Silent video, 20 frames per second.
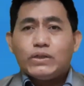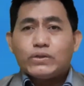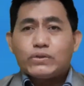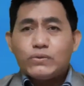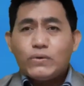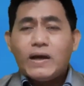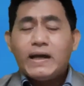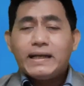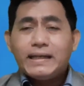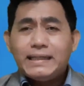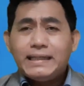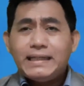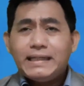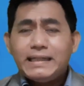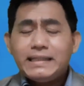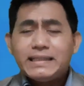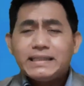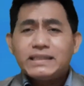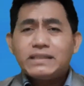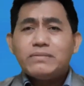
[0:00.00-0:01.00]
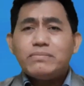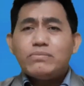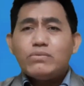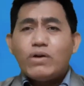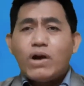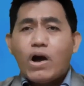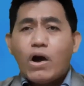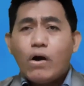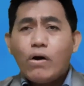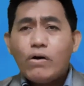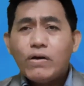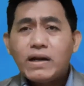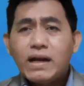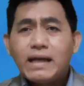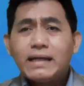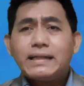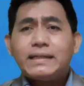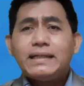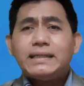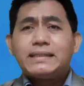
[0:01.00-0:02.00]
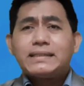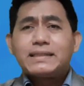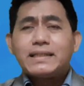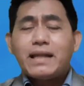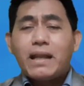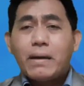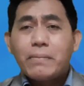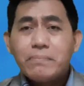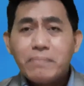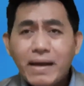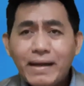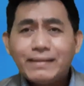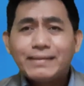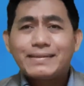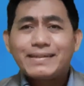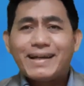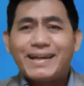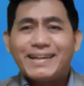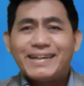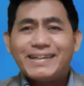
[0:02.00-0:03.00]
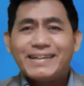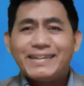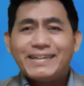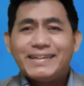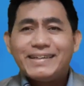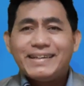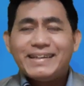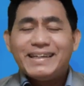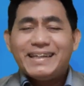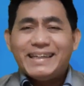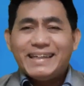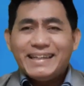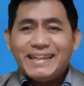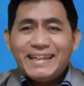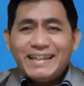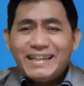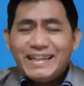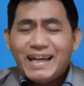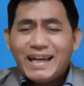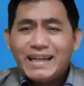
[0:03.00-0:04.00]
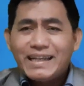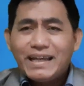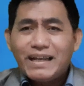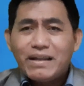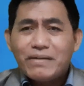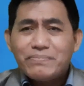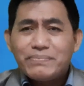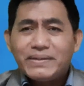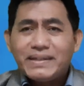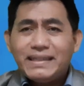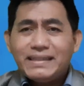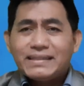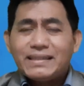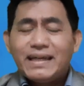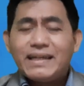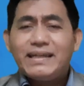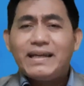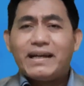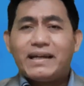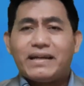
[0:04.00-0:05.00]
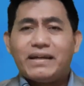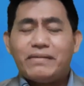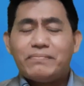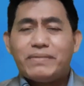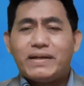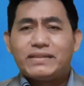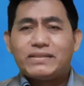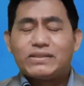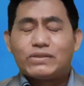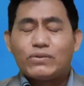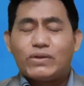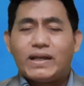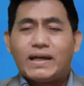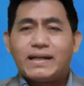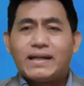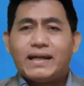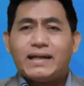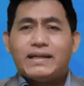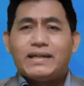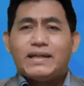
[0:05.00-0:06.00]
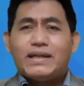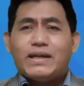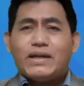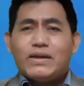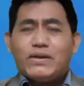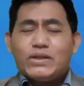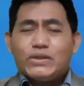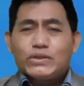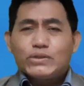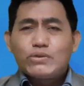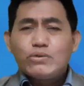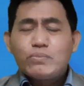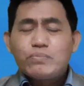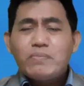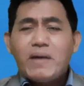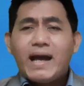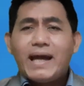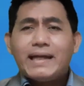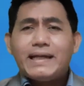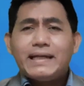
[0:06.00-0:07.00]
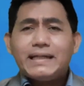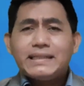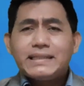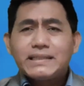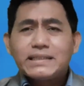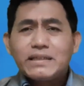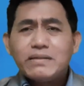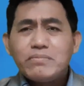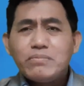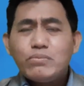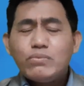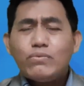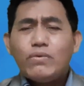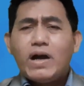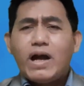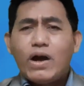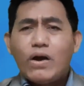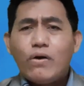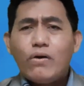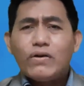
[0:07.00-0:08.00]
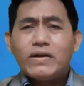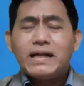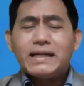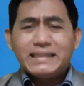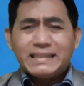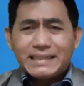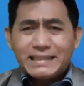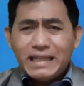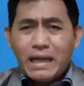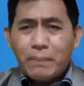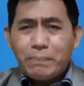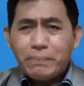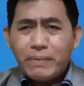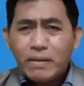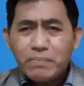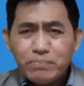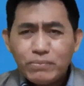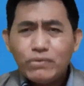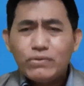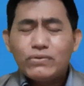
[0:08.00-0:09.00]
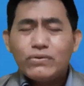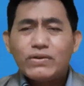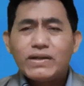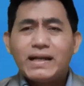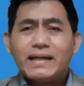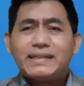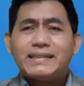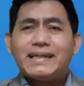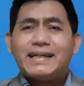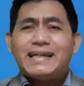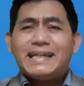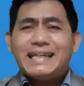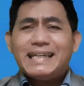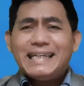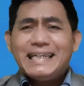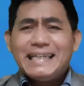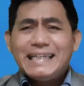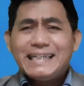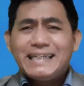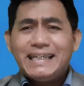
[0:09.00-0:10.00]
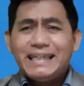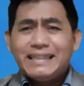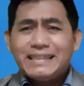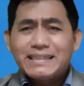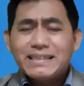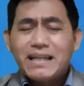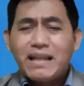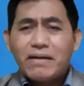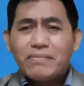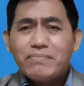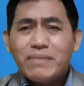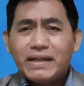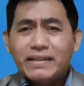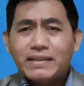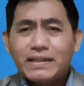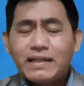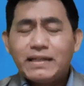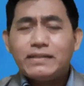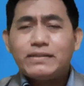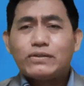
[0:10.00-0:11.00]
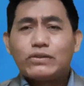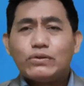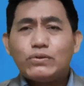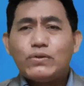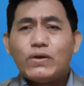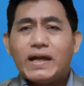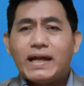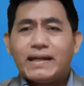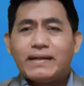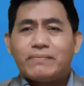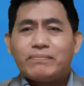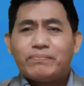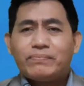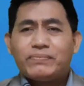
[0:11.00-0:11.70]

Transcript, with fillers: Tuhan ingin semua orang diselamatkan. Ini adalah perintah yang hebat, saudara. Supaya semua orang, siapapun orangnya, diselamatkan Tuhan